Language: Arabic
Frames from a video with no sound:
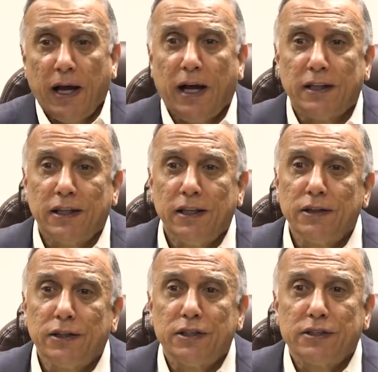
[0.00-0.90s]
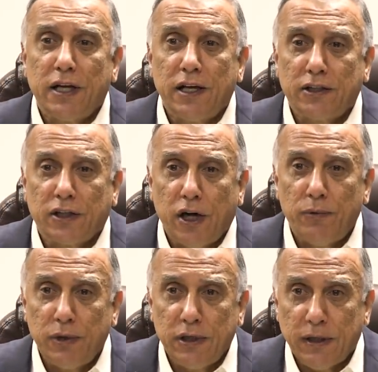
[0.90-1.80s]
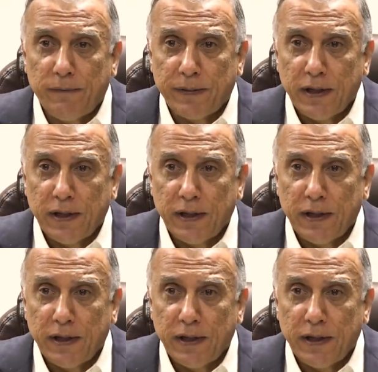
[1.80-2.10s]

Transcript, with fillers: حتى ننطر رسالة تكاملية